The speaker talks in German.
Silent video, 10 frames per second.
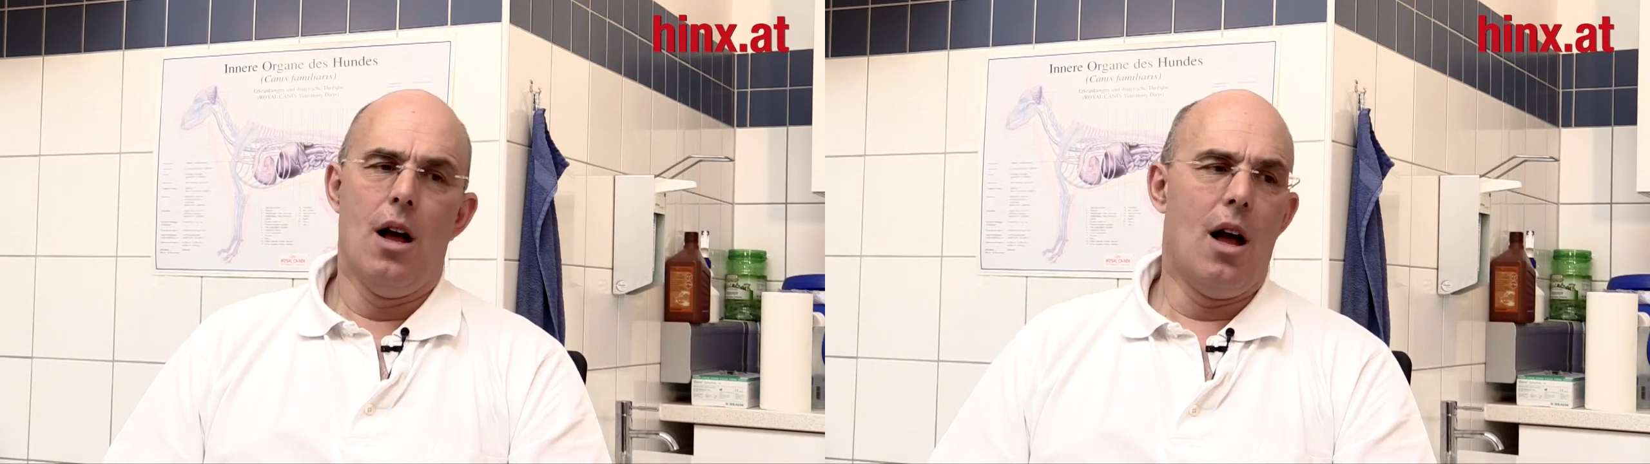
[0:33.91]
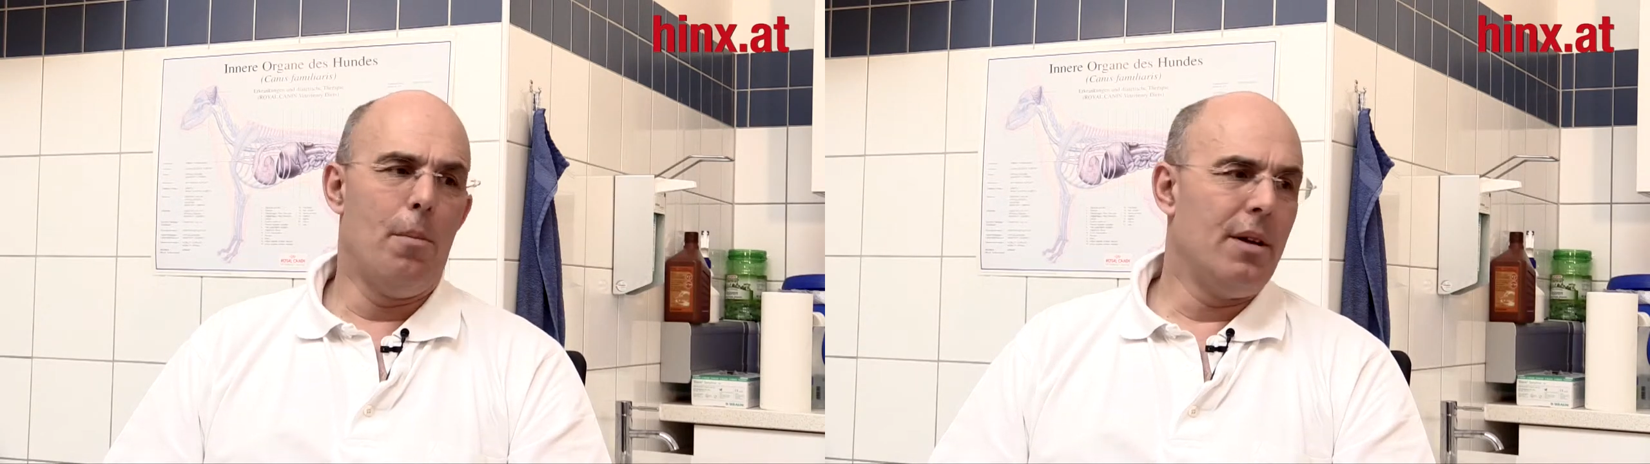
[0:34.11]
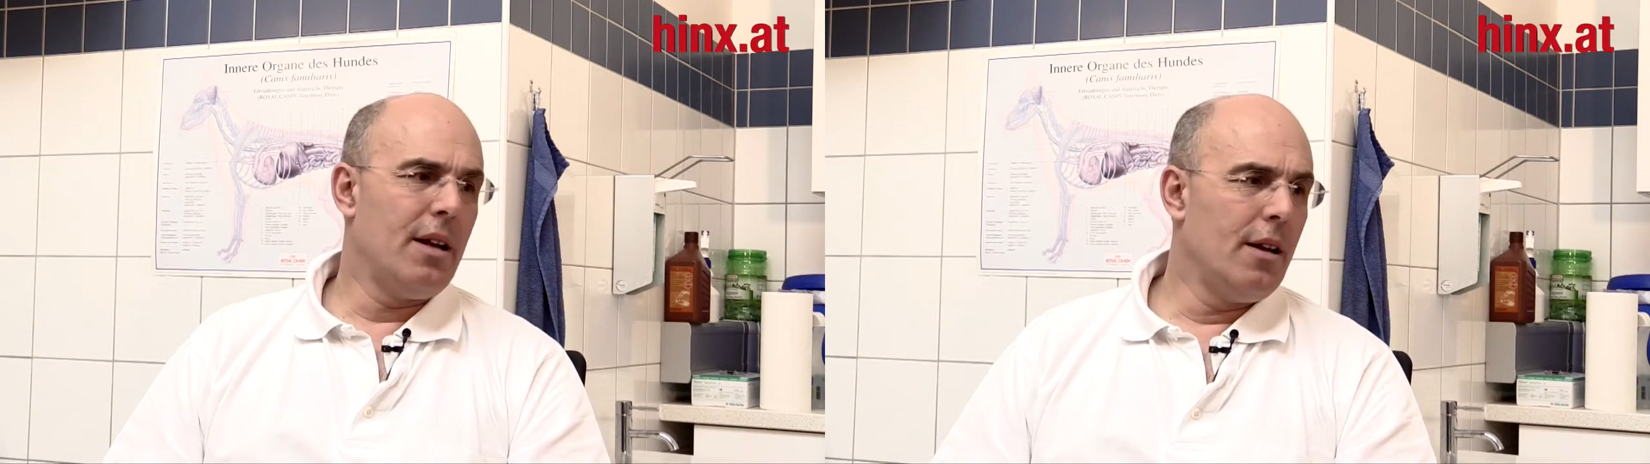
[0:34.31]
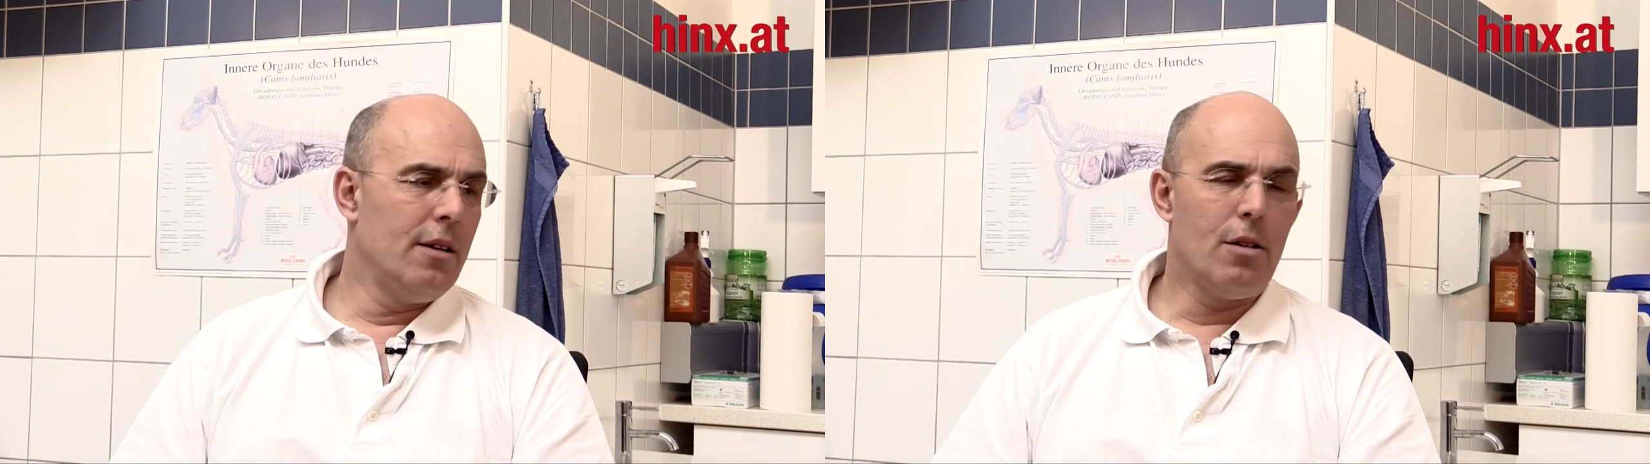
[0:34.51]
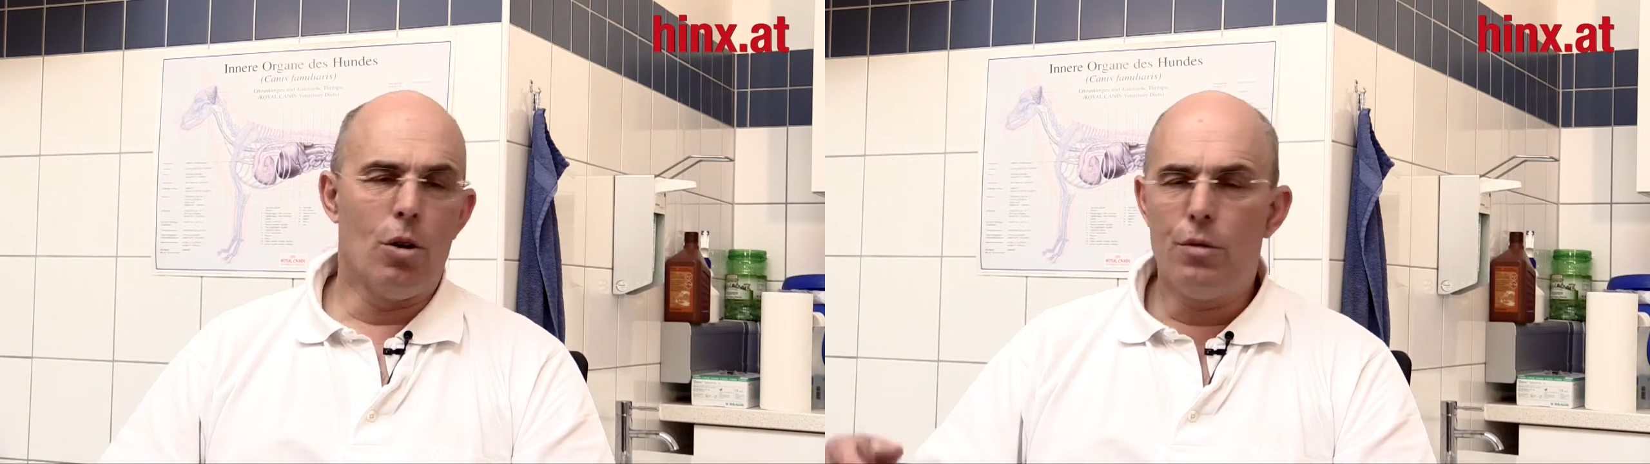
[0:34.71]
Habe ich
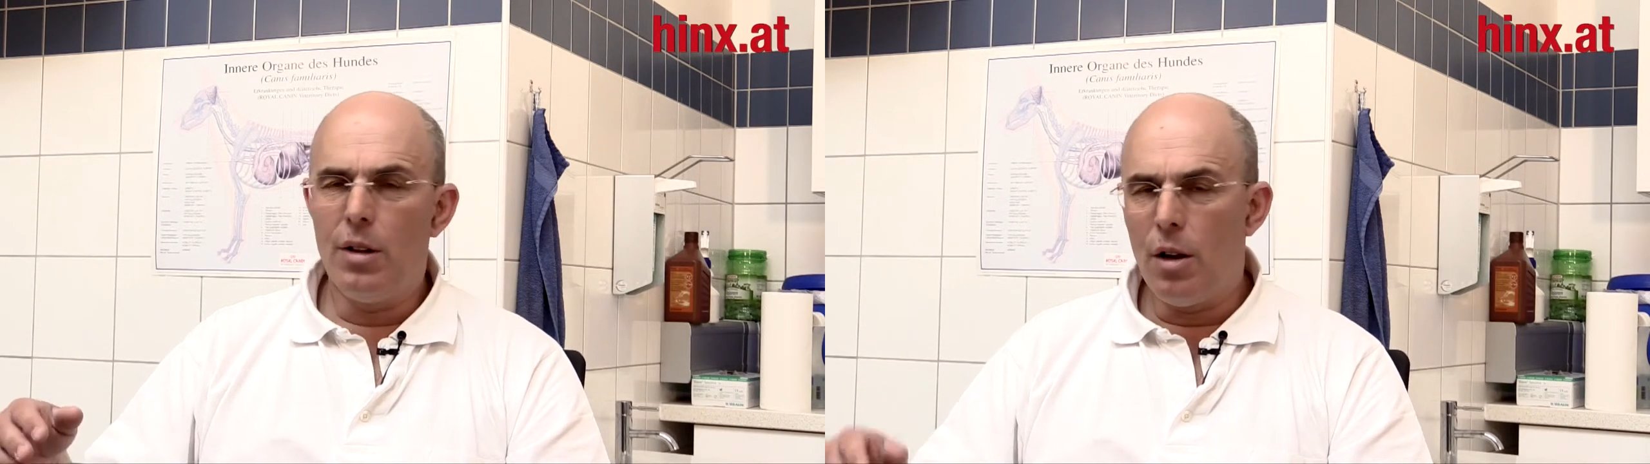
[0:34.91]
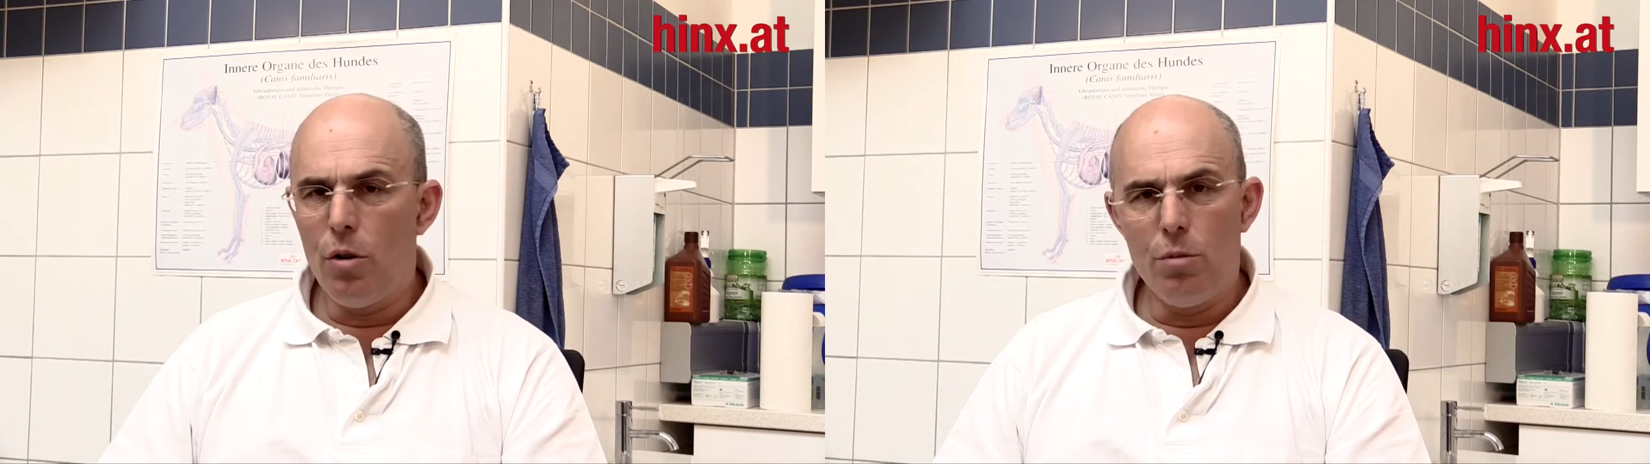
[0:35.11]
einen Rottweiler